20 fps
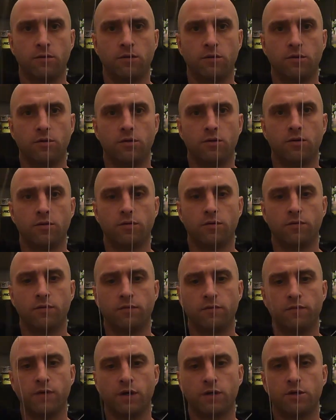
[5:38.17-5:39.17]
I
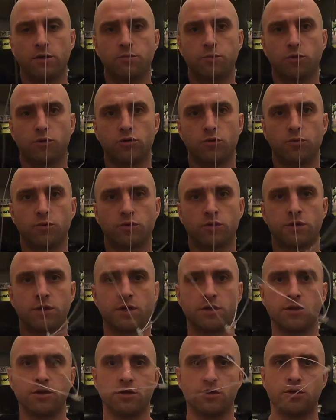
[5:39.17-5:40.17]
w jaki sposób już
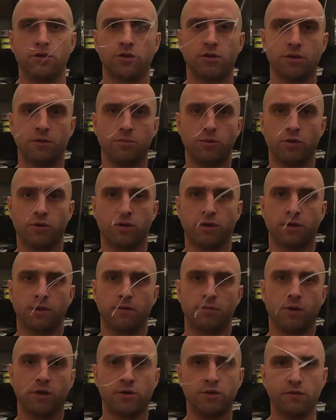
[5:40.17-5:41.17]
chcecie, czy żeby
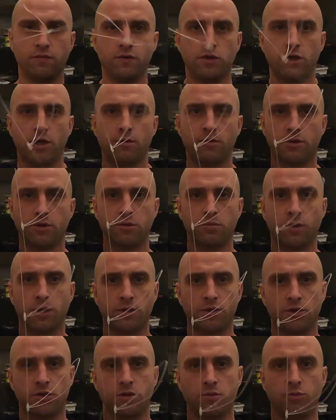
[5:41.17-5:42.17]
ona bardziej wisiała, czy
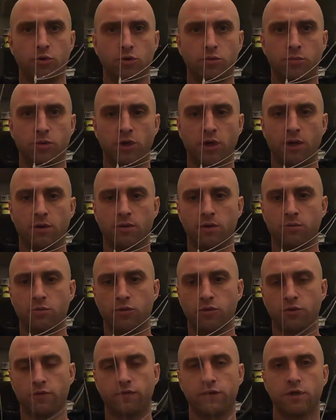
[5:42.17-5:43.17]
bardziej żeby odbijała,
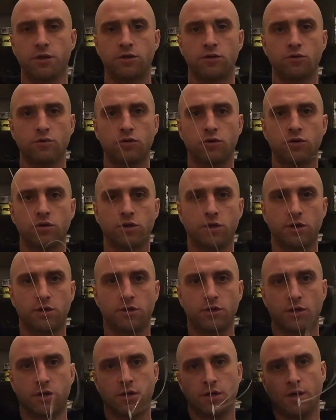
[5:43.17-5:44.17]
bo to w zależności
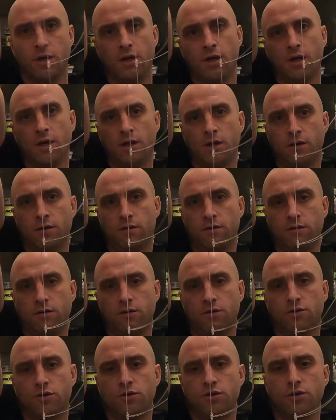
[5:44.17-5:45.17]
też jak
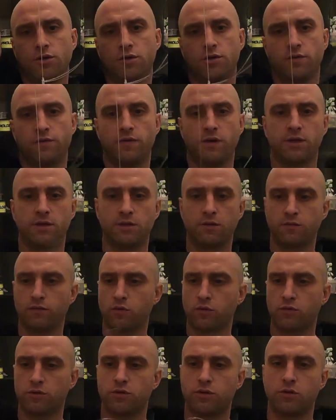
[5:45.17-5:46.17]
y, ściśniecie węzeł, w
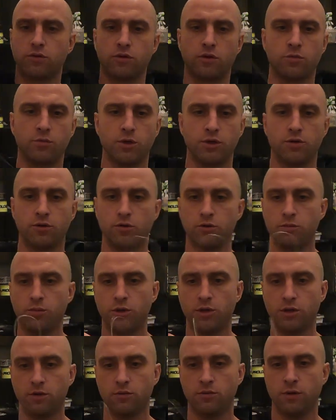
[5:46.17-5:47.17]
którą stronę on będzie
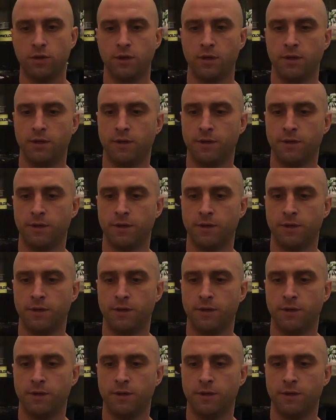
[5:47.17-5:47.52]
odbijał.